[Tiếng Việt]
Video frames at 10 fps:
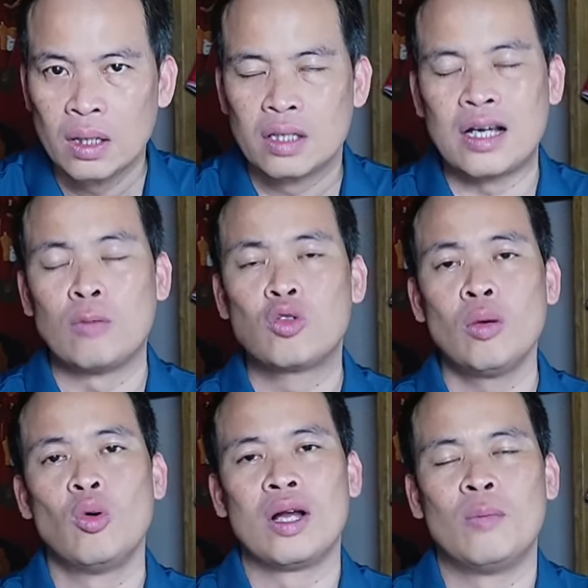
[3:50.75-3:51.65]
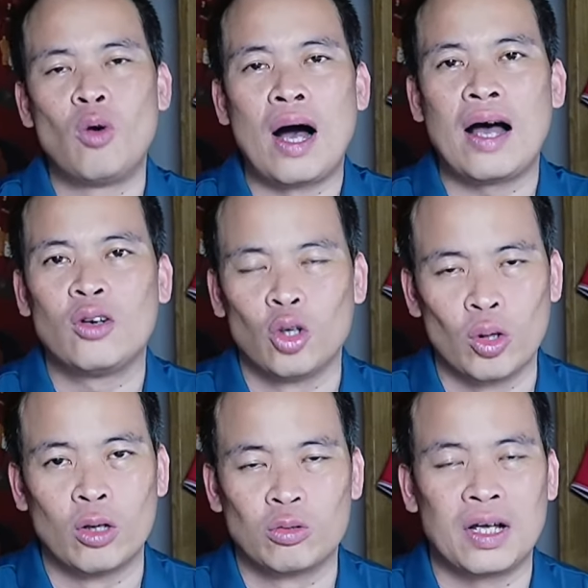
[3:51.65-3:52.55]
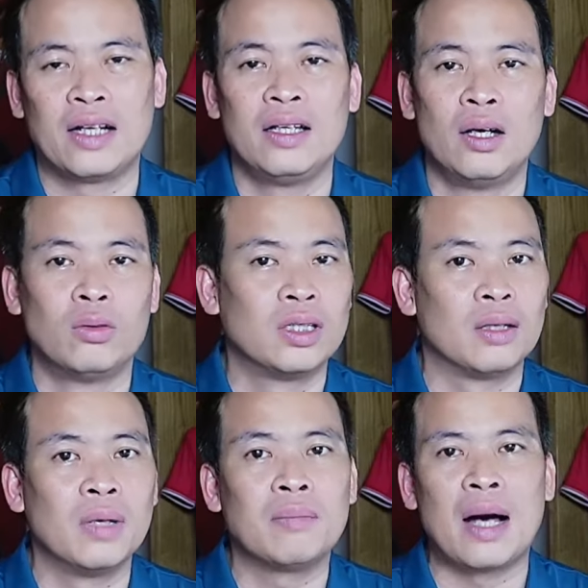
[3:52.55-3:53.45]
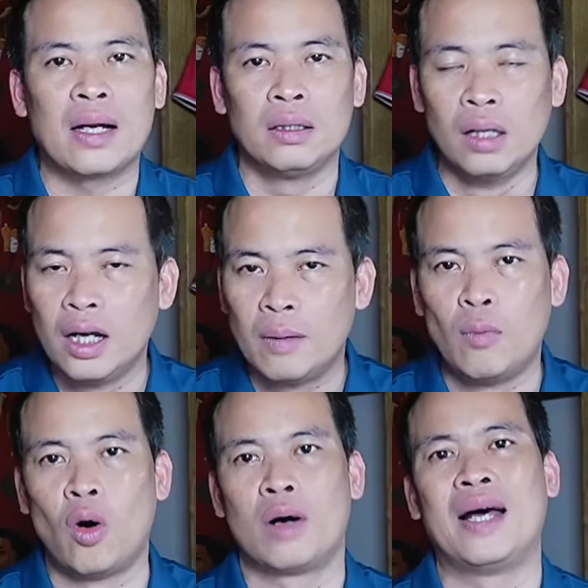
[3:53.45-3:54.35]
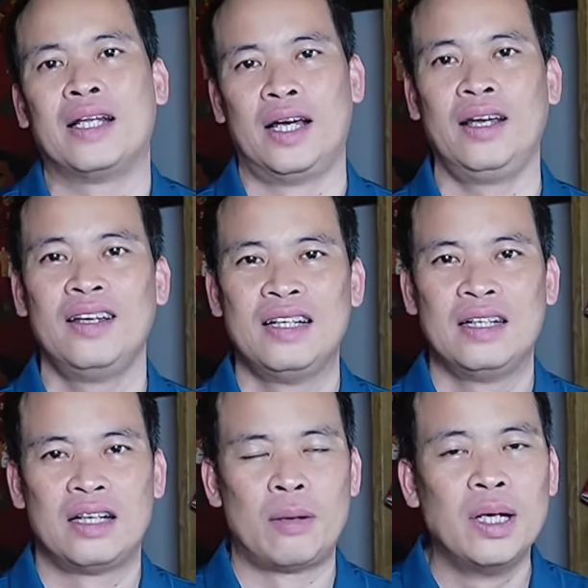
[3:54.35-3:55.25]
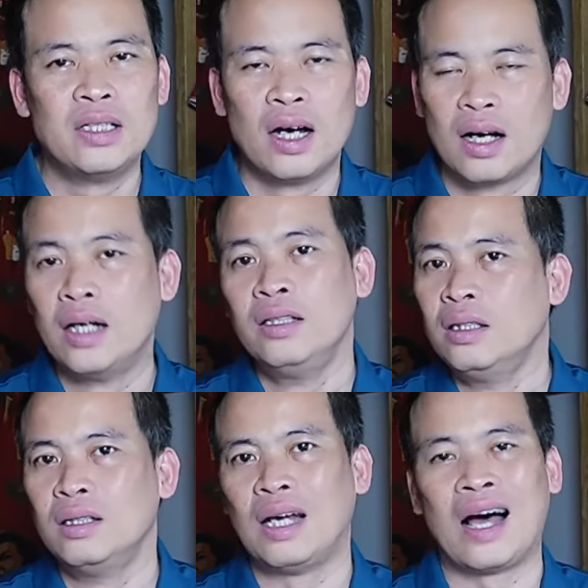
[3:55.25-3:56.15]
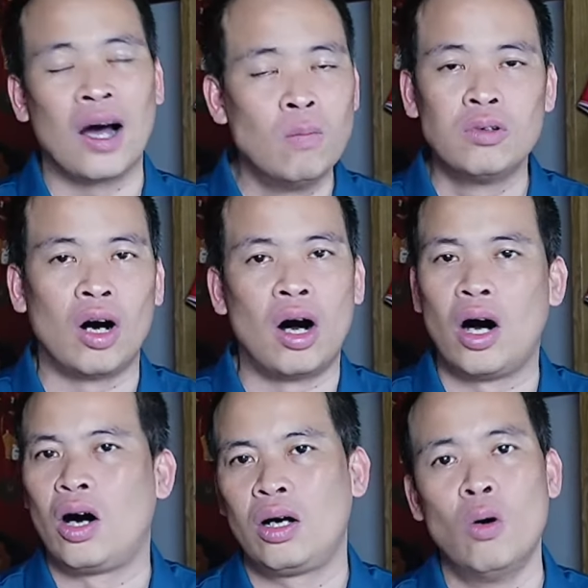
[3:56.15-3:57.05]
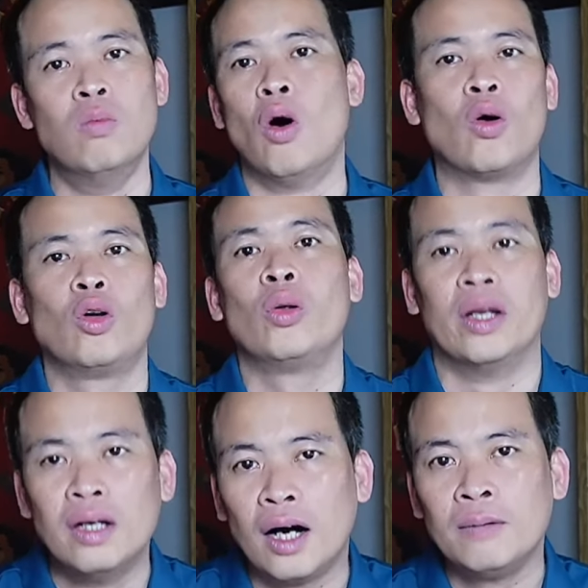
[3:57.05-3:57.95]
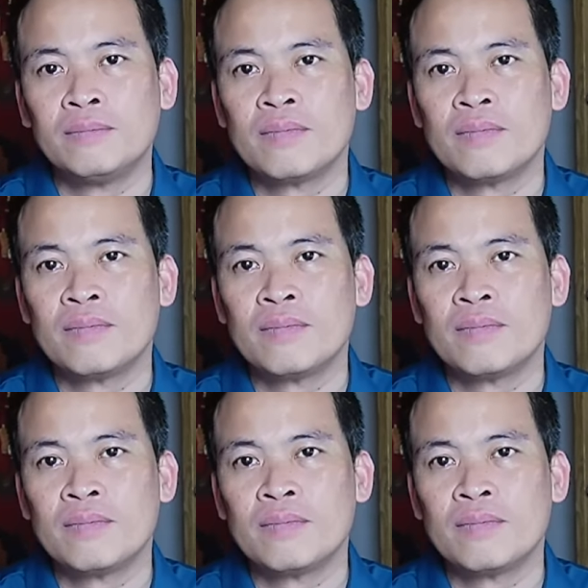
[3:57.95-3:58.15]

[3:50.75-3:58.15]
Trong suốt một năm qua, đội tuyển chúng ta thi đấu rất là bết bát. Người hâm mộ các bạn thấy là bây giờ gần như là không có ủng hộ đội tuyển nữa.